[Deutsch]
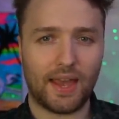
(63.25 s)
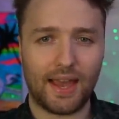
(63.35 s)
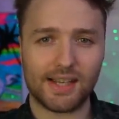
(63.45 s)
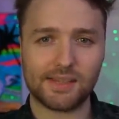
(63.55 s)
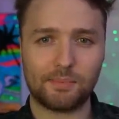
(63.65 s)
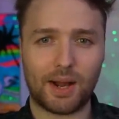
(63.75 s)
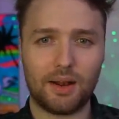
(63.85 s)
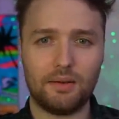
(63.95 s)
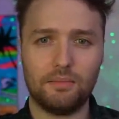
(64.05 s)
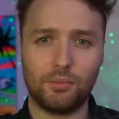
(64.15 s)

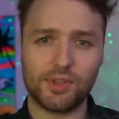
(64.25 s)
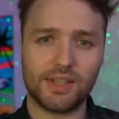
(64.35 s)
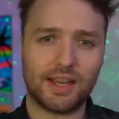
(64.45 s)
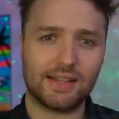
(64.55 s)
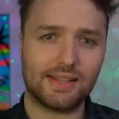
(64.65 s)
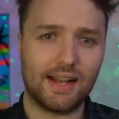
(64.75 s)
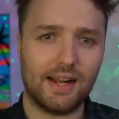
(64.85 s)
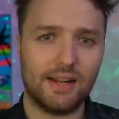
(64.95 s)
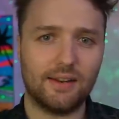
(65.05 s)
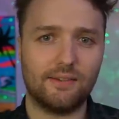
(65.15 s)
Erstmal muss ich
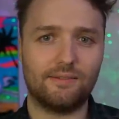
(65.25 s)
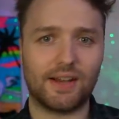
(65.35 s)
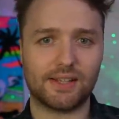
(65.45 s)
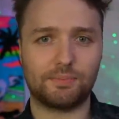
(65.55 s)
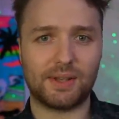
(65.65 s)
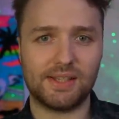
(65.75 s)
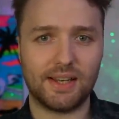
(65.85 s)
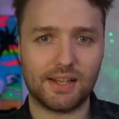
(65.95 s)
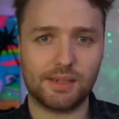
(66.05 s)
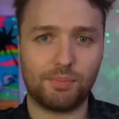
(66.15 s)
erzählen, was
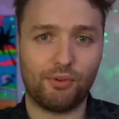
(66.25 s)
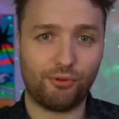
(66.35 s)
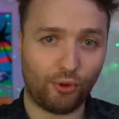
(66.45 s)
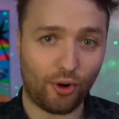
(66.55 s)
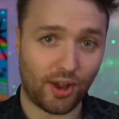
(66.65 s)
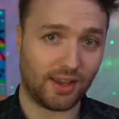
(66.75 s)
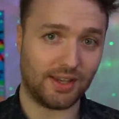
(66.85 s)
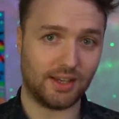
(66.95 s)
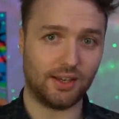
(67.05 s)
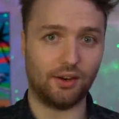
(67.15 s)
passiert ist, bevor
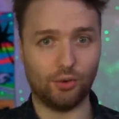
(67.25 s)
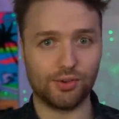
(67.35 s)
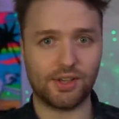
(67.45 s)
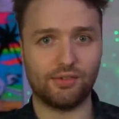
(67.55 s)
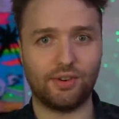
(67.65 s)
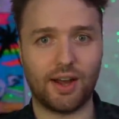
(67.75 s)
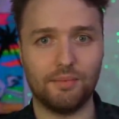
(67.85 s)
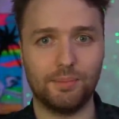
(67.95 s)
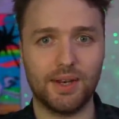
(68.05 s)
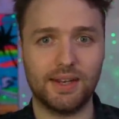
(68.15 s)
ich
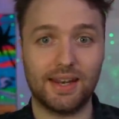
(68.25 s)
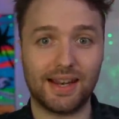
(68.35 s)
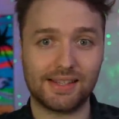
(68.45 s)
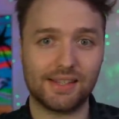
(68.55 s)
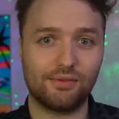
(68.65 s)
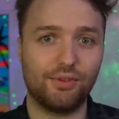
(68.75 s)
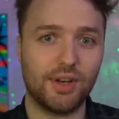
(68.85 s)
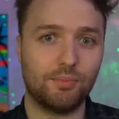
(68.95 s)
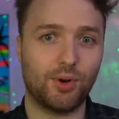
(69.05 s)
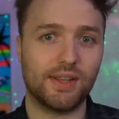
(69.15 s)
losgefahren bin, denn das ist für
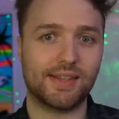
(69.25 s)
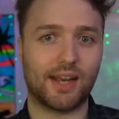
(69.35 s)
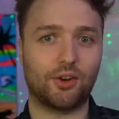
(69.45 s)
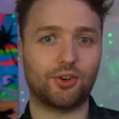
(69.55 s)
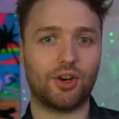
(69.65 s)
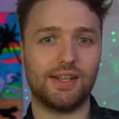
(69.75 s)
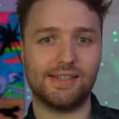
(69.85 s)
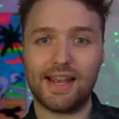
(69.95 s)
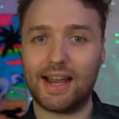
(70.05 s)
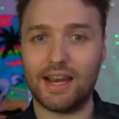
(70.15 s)
die Polizeikontrolle
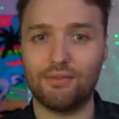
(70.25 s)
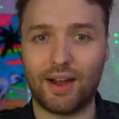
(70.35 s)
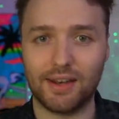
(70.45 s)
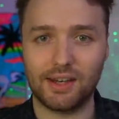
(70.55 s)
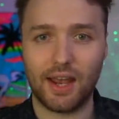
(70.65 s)
sehr relevant.